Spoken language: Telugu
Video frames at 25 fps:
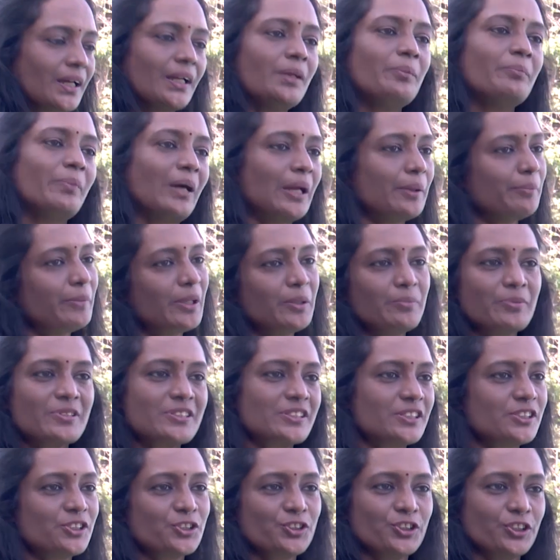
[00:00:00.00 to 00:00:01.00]
కానీ భయం
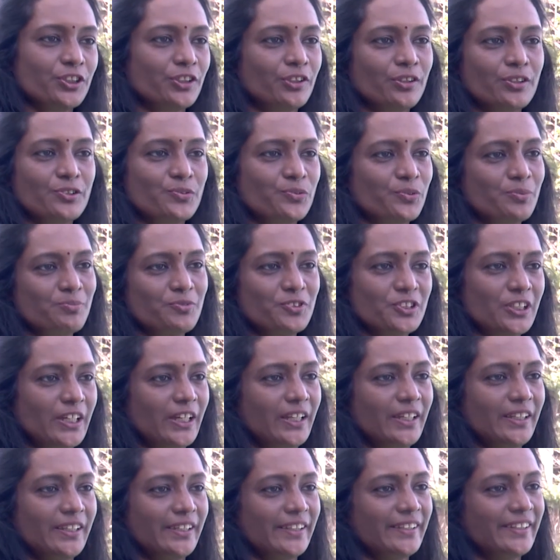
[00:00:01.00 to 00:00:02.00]
అనిపిస్తుంది చీకట్లో స్విమ్
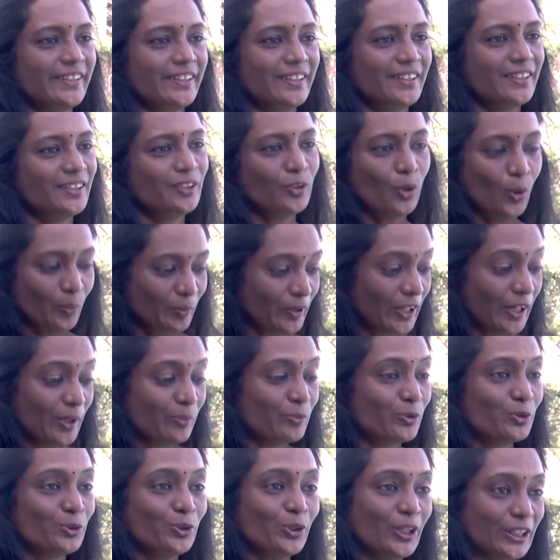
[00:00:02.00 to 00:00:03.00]
చేయాలి అంటే నేను లోపల
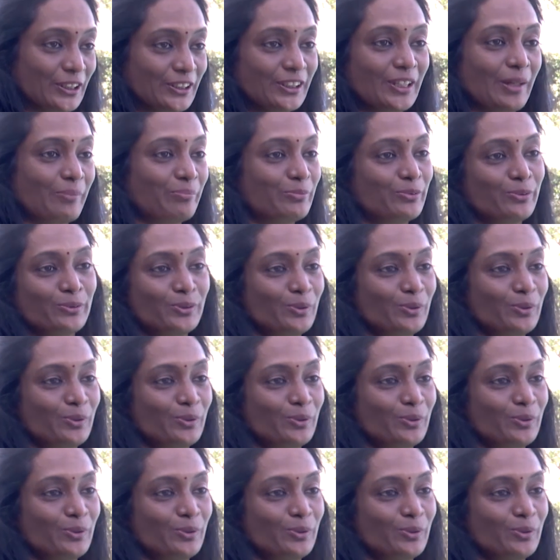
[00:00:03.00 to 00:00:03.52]
ఏముందో ఎంత డెప్త్